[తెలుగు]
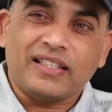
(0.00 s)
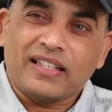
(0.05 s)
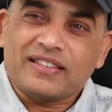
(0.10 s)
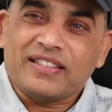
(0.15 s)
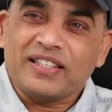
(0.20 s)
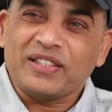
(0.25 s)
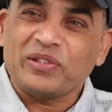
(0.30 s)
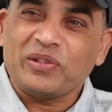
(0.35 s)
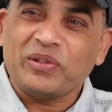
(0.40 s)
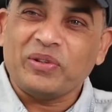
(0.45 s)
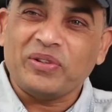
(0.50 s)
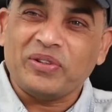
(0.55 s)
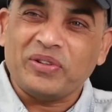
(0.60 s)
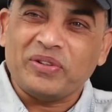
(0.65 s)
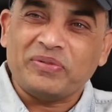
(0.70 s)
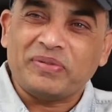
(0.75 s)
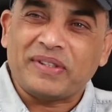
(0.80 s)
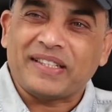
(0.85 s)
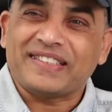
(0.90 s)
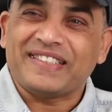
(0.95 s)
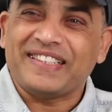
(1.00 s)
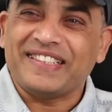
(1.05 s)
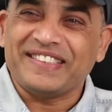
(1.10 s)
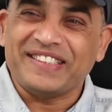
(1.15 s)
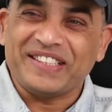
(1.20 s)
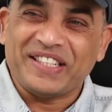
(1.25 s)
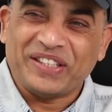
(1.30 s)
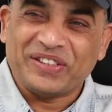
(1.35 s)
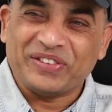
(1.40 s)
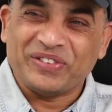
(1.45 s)
సక్సెస్లో
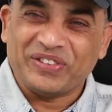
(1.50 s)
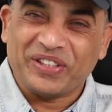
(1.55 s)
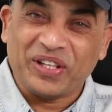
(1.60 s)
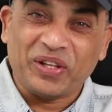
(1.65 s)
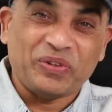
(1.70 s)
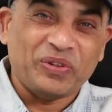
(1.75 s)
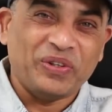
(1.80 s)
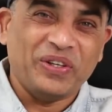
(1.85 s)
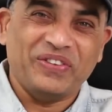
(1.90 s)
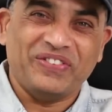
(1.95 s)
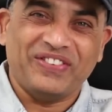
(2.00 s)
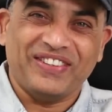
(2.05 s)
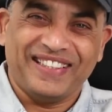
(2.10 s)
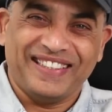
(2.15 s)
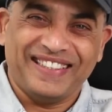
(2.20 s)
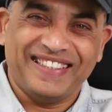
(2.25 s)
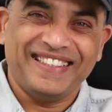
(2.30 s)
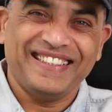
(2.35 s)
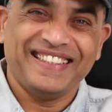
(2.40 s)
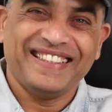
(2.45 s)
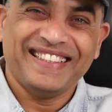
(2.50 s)
ఫ్రస్ట్రేషన్ ఎందుకు ఉంటుంది ఓన్లీ ఫన్